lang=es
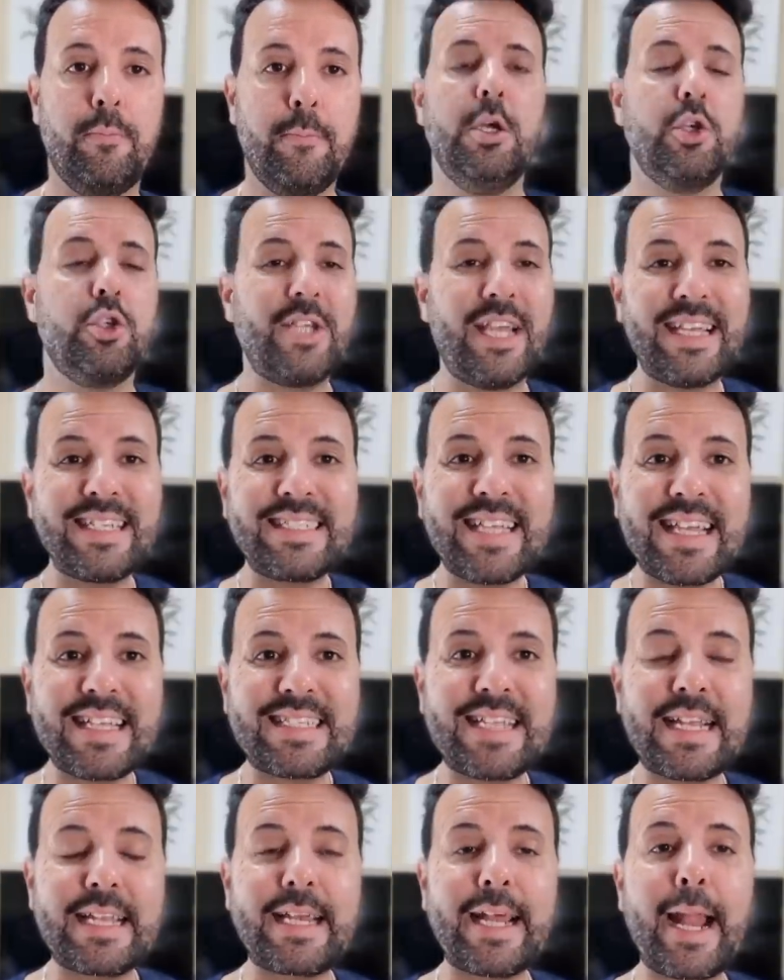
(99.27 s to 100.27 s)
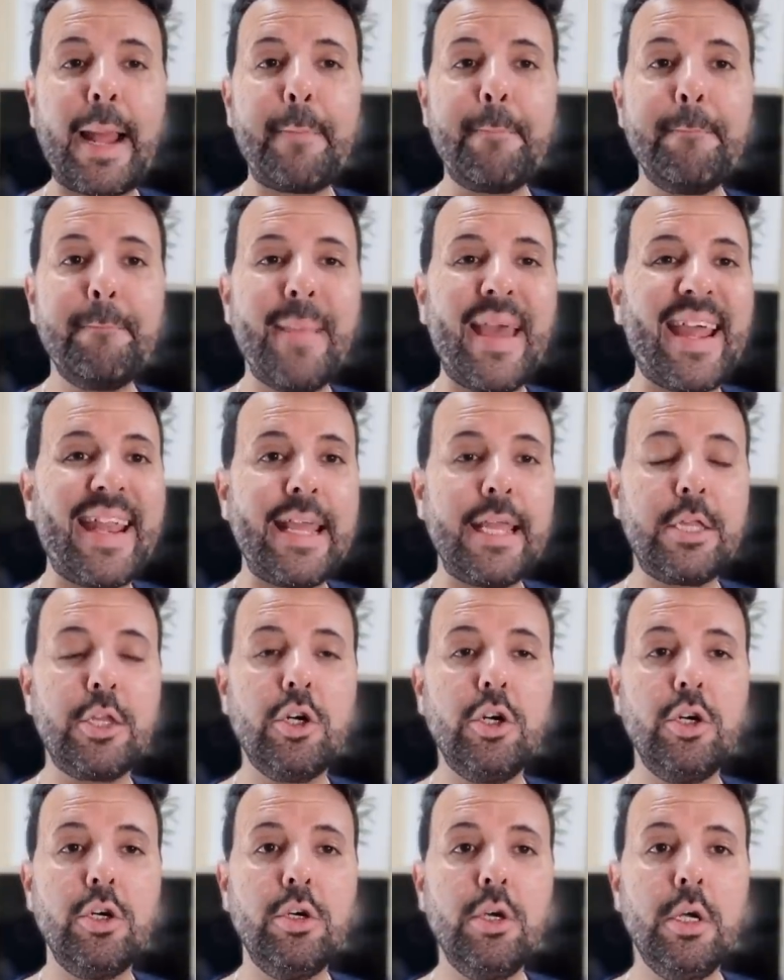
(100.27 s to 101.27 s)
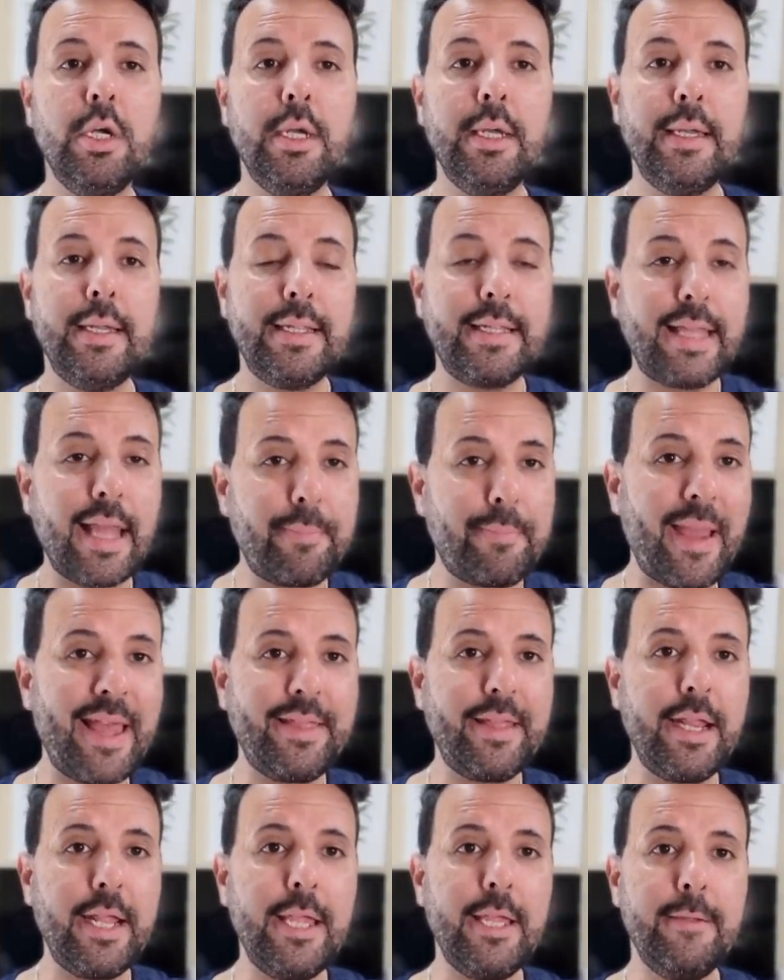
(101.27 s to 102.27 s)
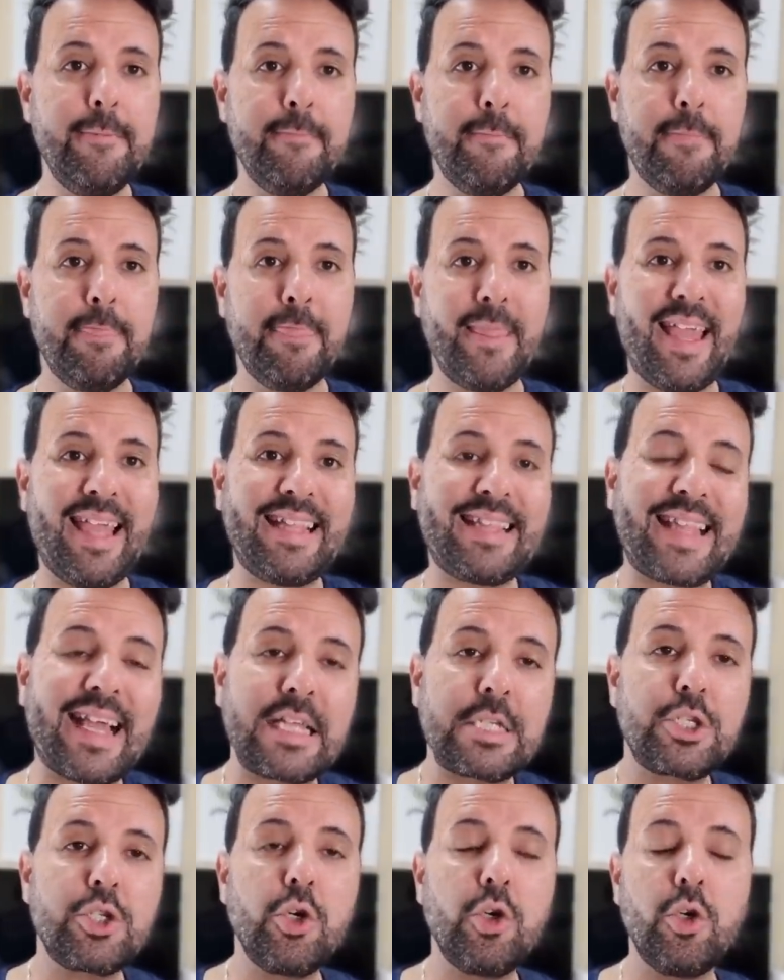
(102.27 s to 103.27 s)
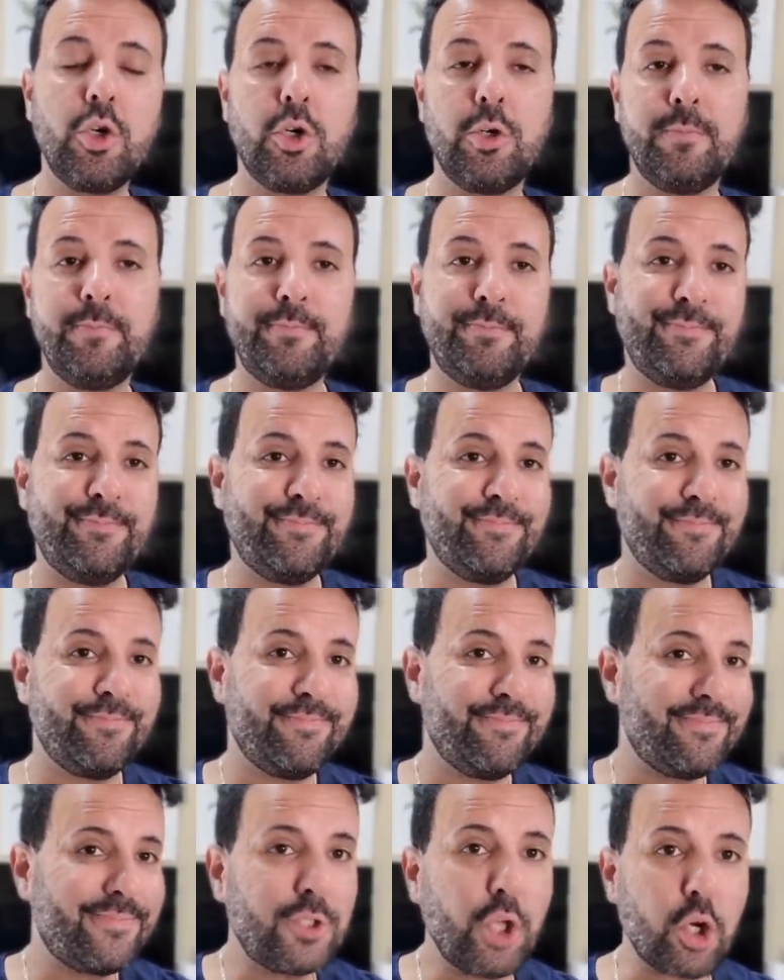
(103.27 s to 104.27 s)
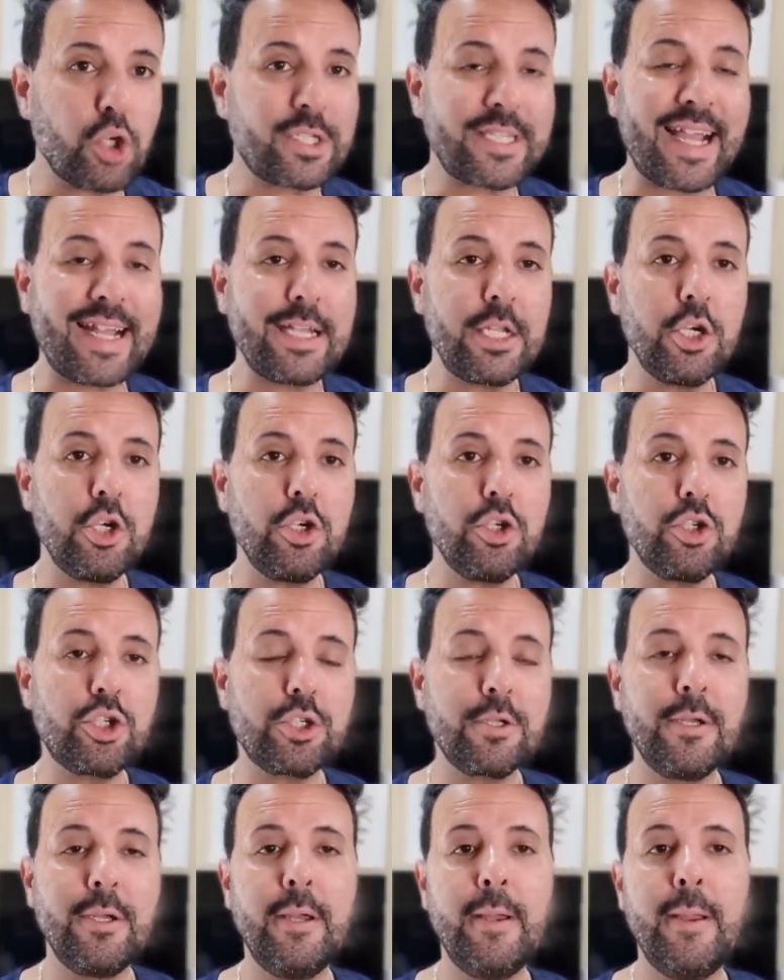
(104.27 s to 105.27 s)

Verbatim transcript: O sea, ese es el gran mérito de Pedri en tan solo dos años